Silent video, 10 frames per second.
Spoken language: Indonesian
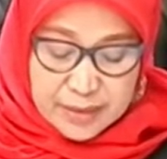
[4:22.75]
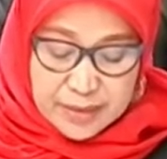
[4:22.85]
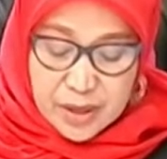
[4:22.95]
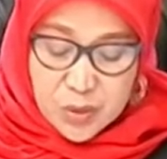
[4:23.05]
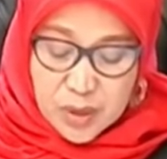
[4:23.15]

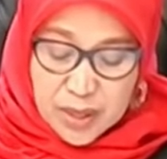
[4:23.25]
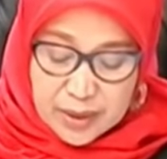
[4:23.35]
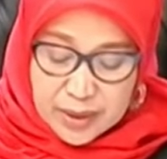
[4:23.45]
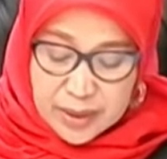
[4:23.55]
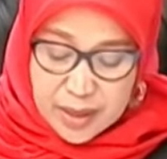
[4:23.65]
Saya
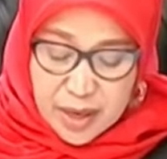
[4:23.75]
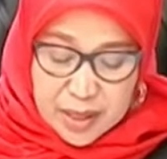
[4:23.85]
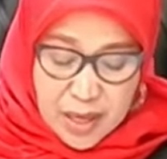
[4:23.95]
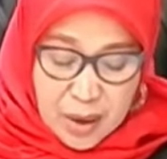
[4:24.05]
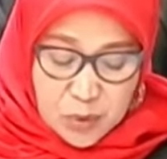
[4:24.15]
ulangi,
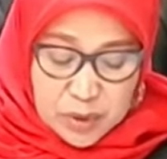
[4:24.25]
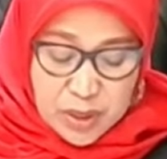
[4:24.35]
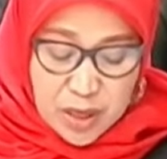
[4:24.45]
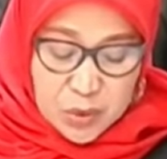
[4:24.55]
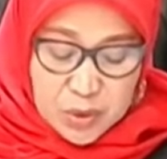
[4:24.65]
namun
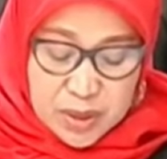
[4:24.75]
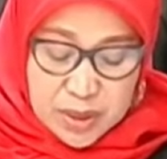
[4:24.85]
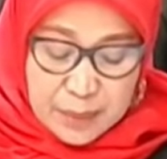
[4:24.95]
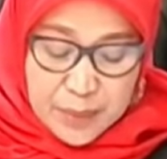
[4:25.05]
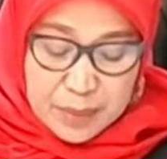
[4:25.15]
teradu
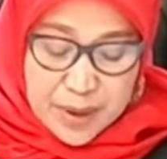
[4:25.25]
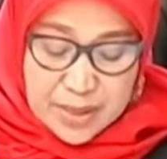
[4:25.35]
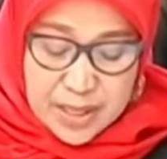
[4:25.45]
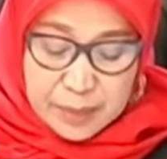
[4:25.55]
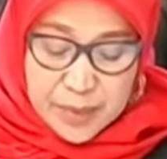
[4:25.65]
tetap
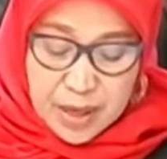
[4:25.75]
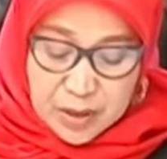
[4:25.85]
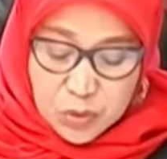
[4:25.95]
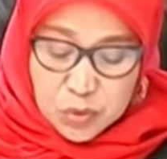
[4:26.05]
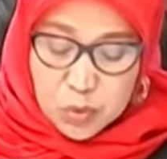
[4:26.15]
memaksa
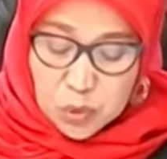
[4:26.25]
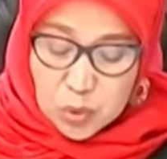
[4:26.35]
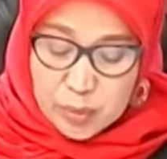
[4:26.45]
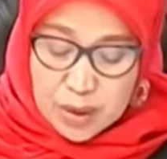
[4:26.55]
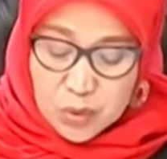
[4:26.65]
pengadu
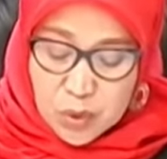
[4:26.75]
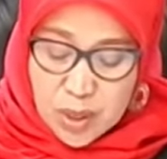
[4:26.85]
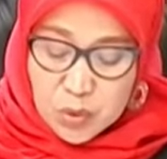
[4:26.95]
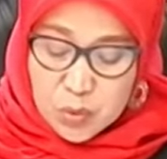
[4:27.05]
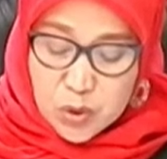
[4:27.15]
untuk
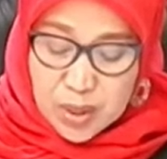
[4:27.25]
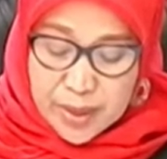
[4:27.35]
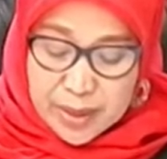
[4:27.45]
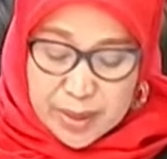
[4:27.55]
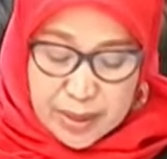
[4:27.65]
melakukan hubungan
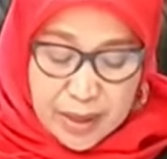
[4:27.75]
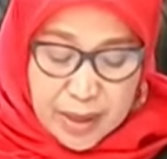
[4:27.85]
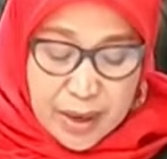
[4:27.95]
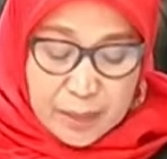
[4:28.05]
badan.